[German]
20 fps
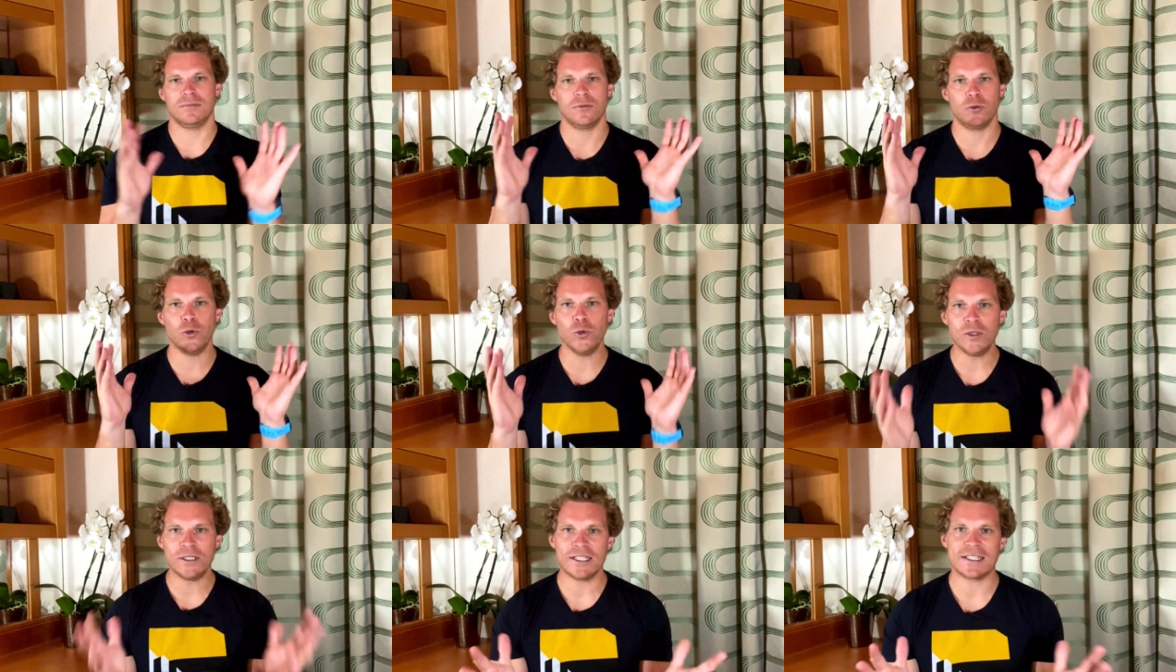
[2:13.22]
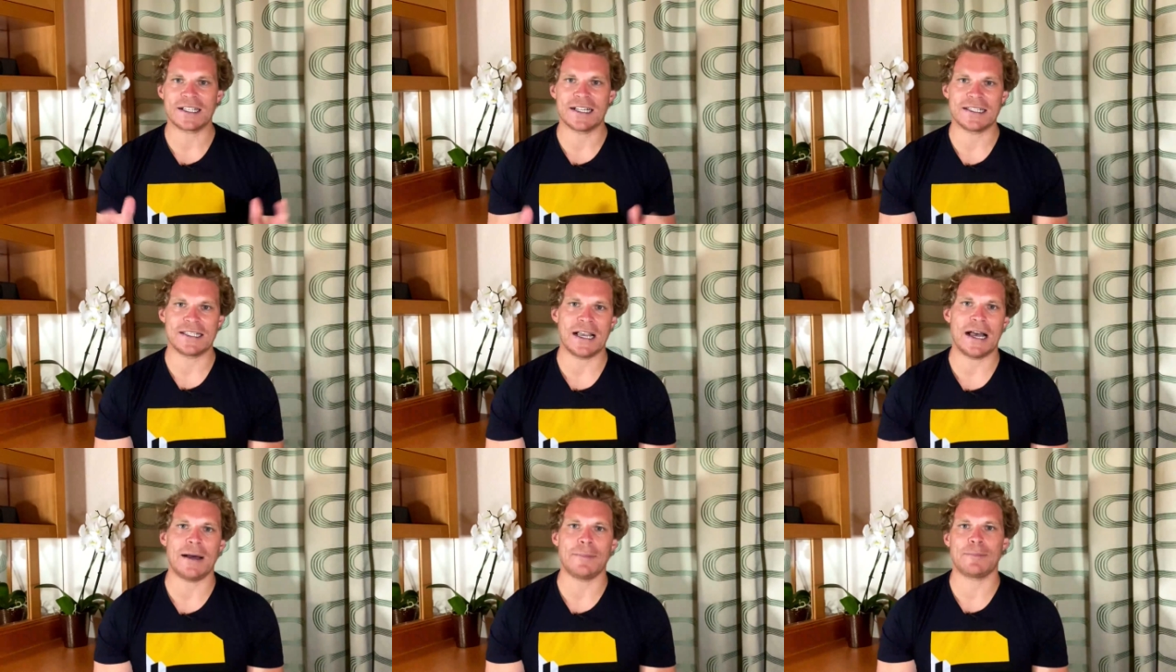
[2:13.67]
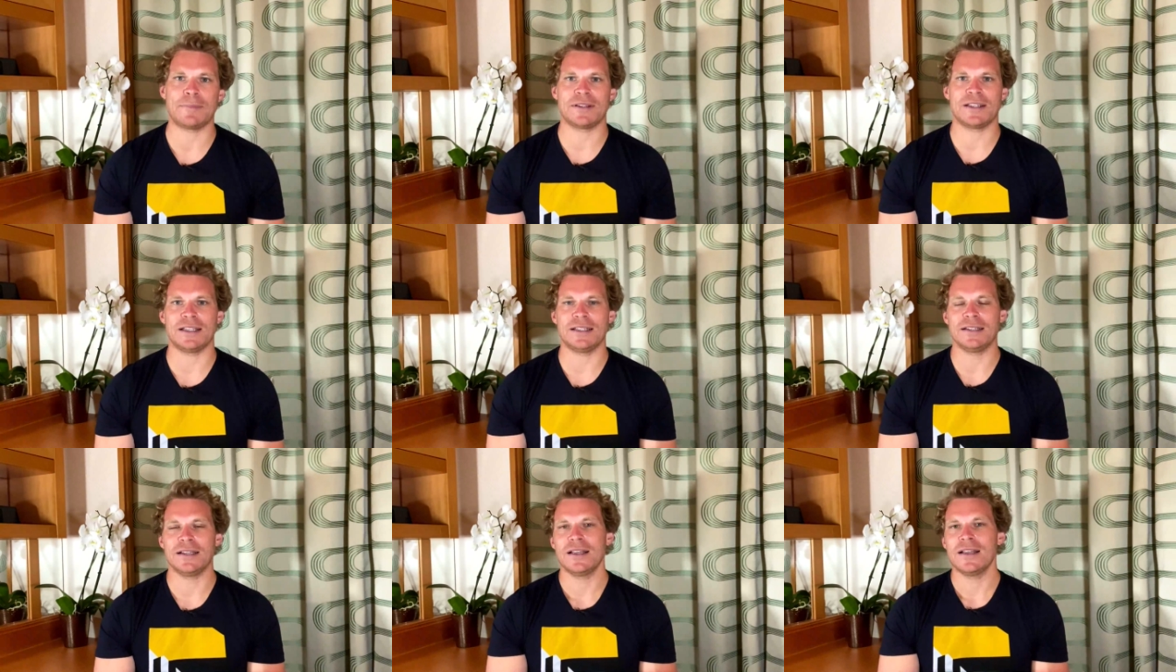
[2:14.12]
kühlt das Ganze ab,
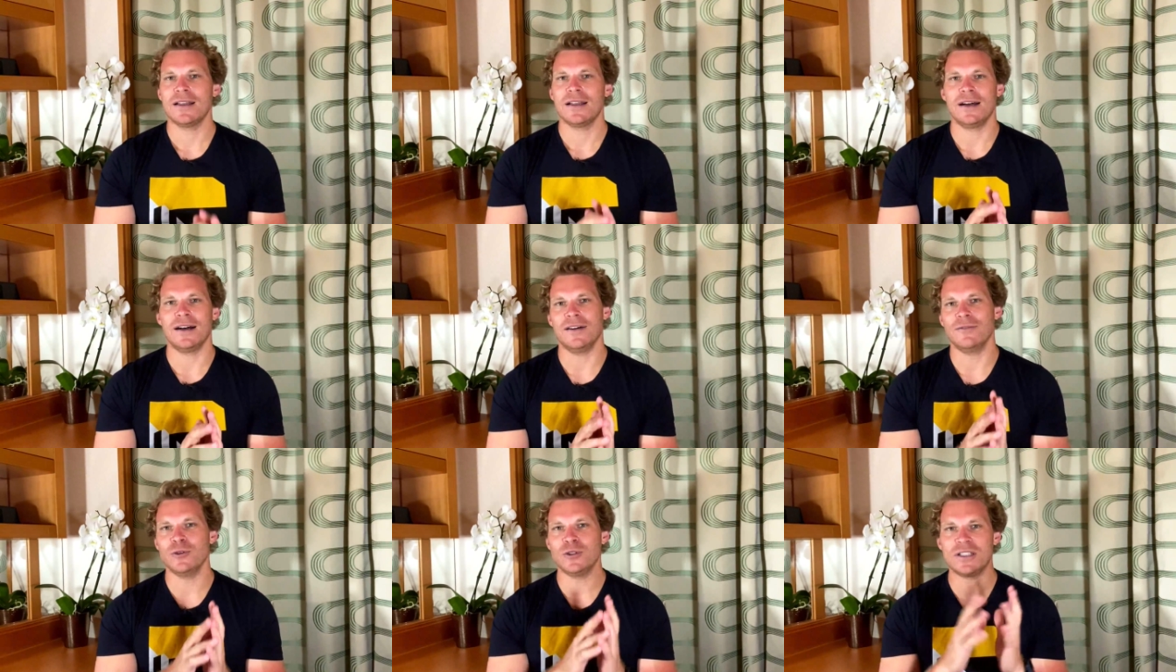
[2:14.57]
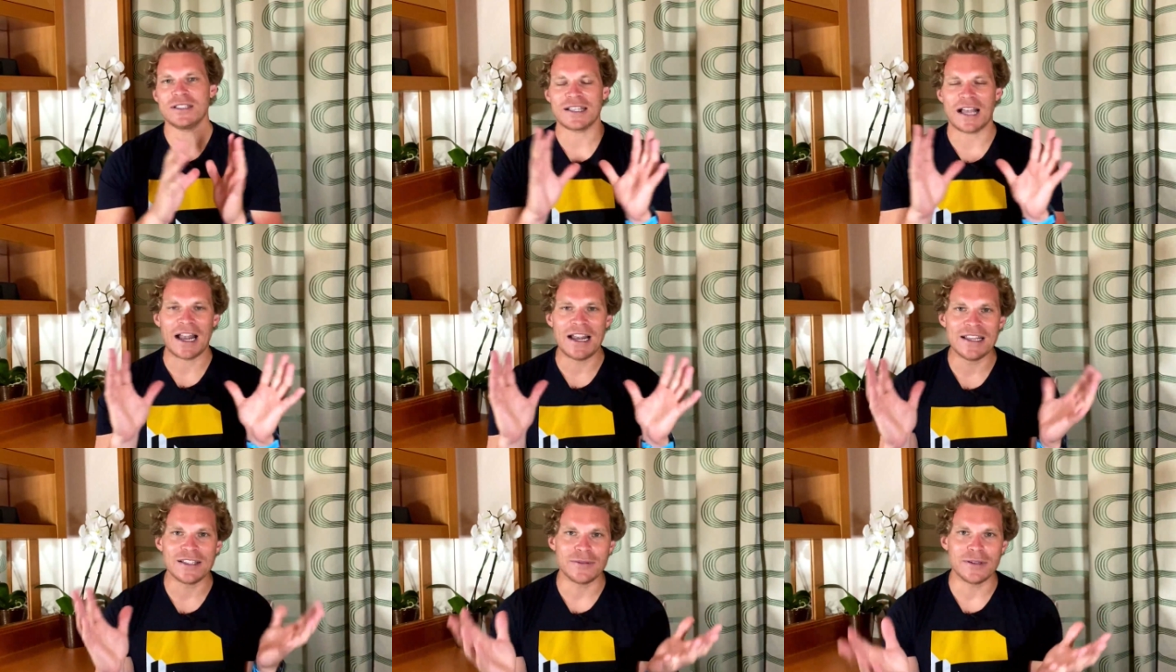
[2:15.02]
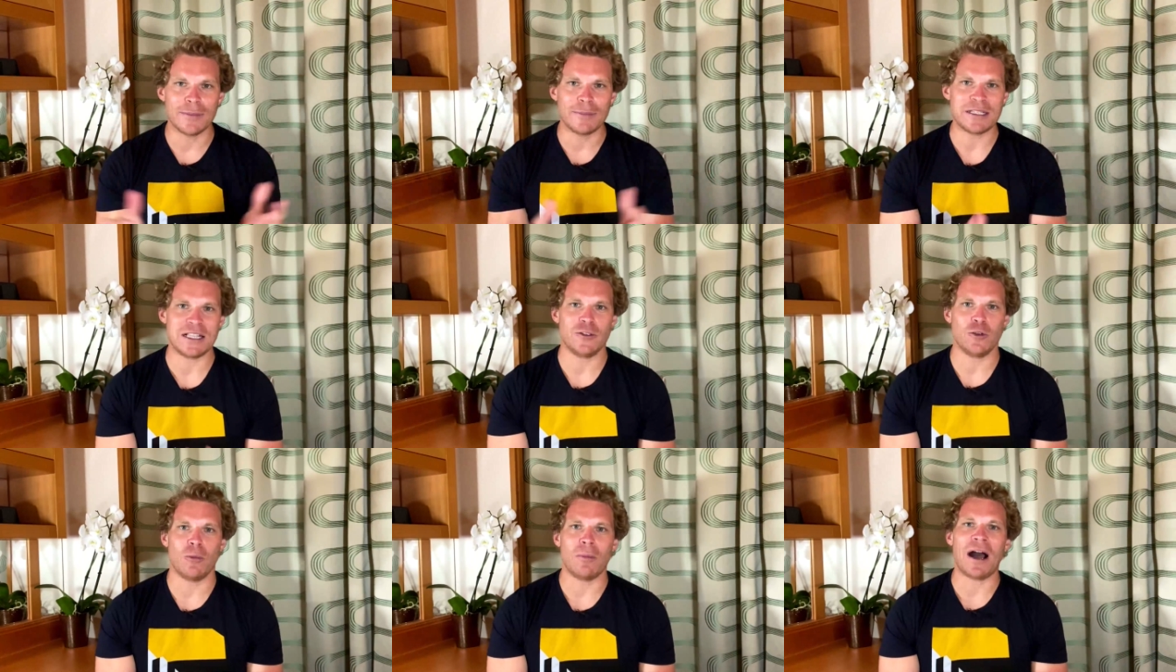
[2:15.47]
dann äh, wird das alles wieder ein
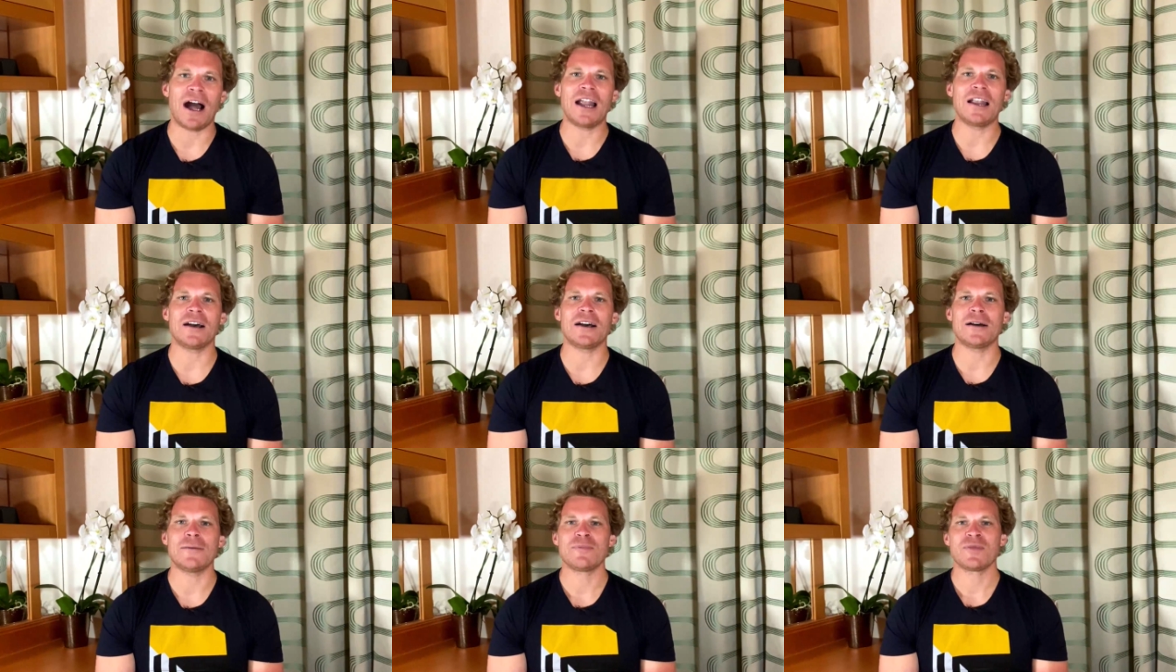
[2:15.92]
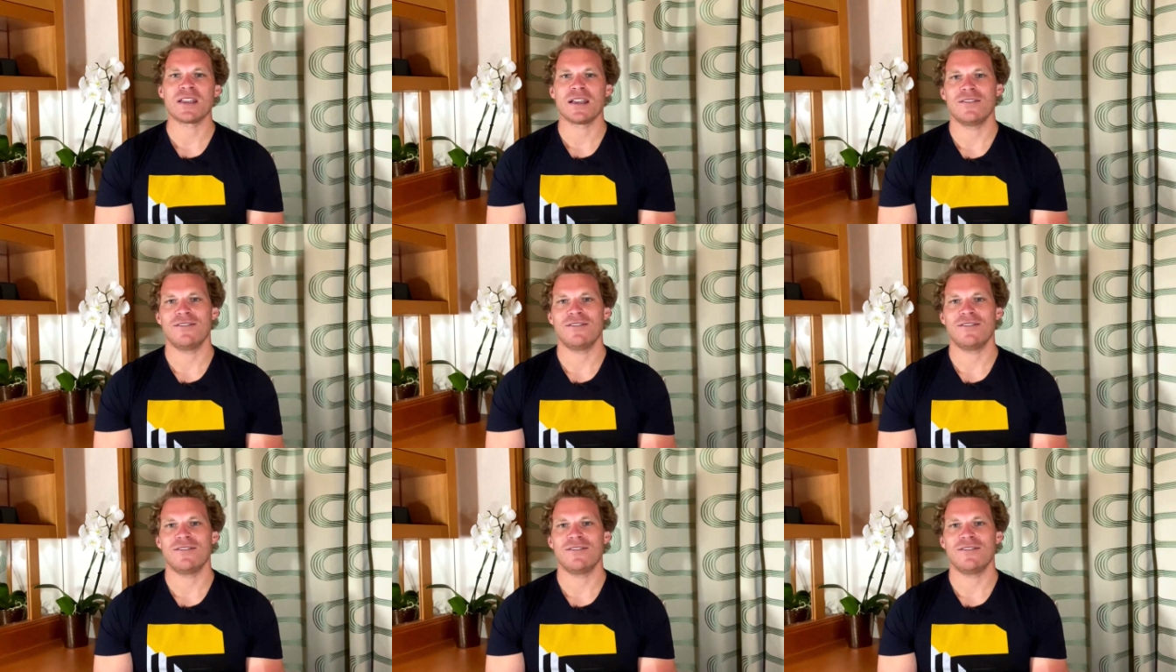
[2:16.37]
bisschen normaler.